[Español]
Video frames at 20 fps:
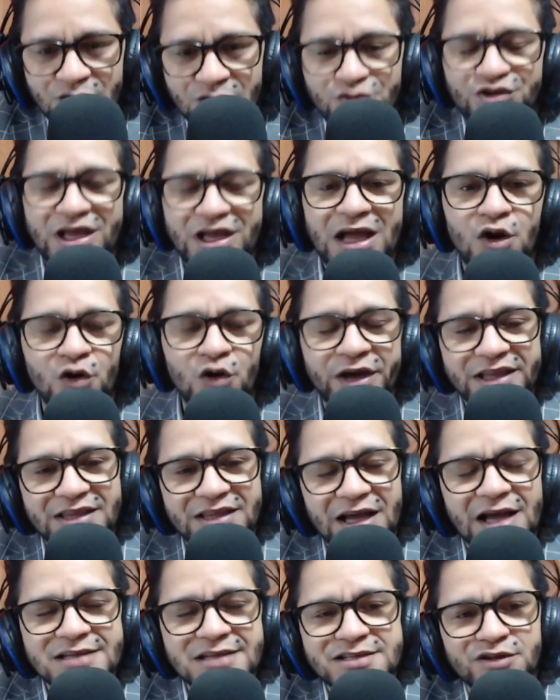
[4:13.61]
O sea, lo que
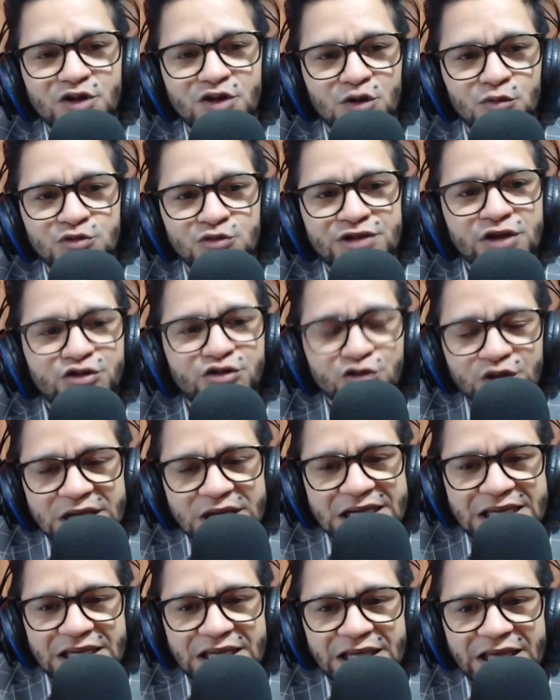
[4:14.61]
están haciendo los muchachos de
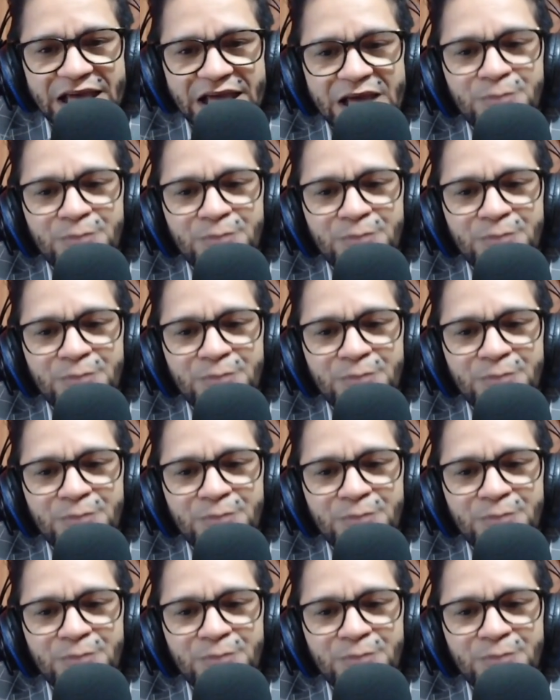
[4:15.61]
aquí